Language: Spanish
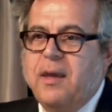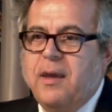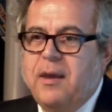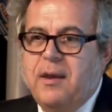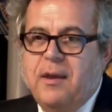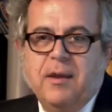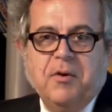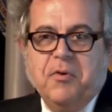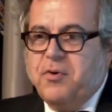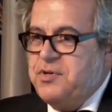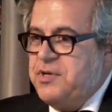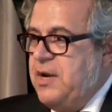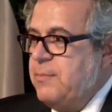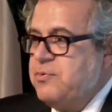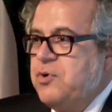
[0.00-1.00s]
que
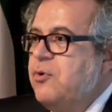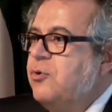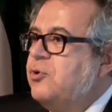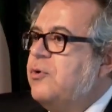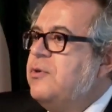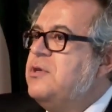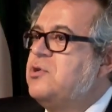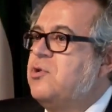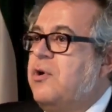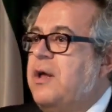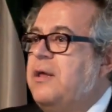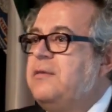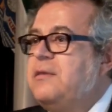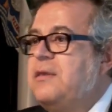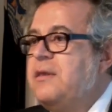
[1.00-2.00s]
no es en absoluto
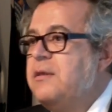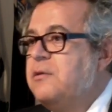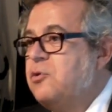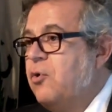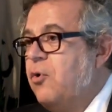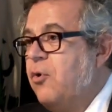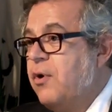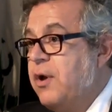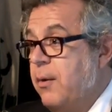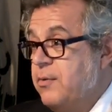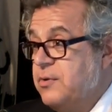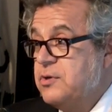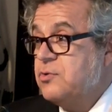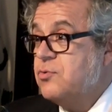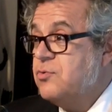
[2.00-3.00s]
disonante de todo lo que
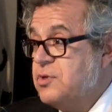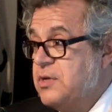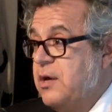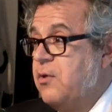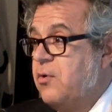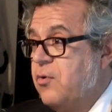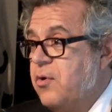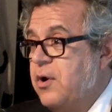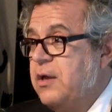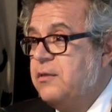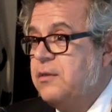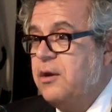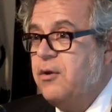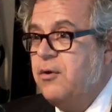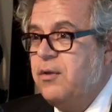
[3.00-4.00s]
habéis escuchado con
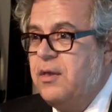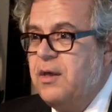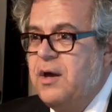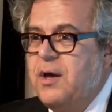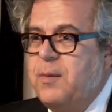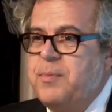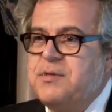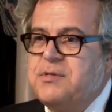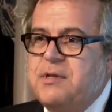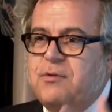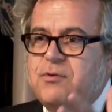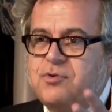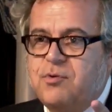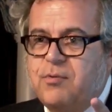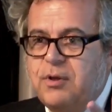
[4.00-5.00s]
anterioridad,
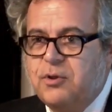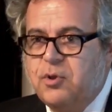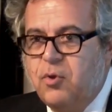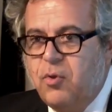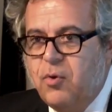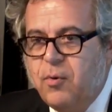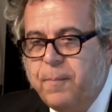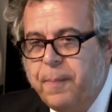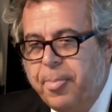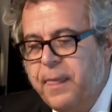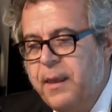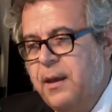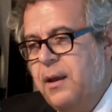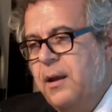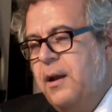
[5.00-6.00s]
pensando sobre todo
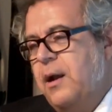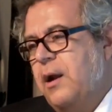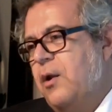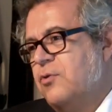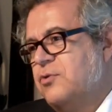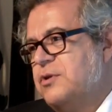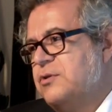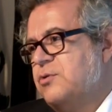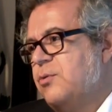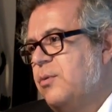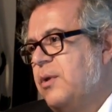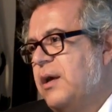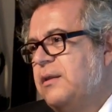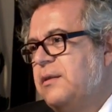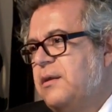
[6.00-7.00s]
en los
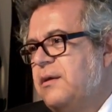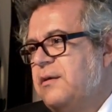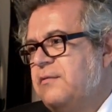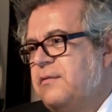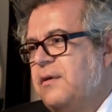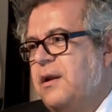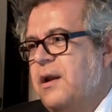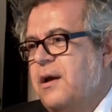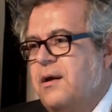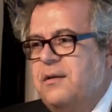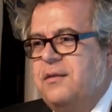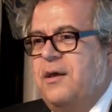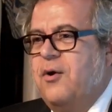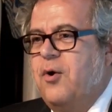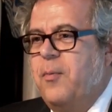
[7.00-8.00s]
estudiantes, en la
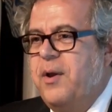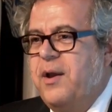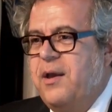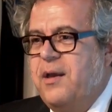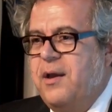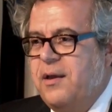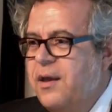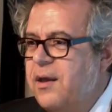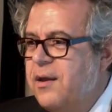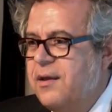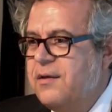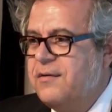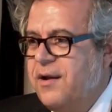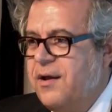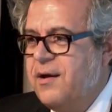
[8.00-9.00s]
gente joven que hay aquí,
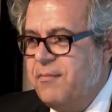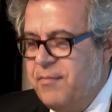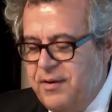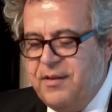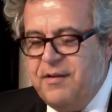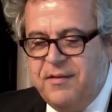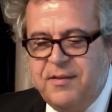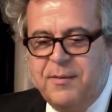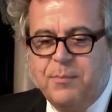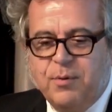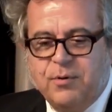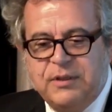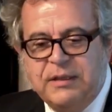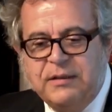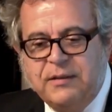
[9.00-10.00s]
que es la verdaderamente
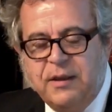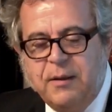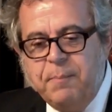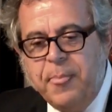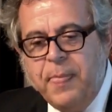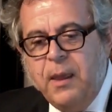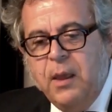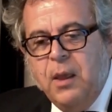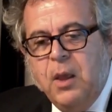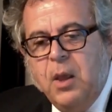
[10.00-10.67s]
importante,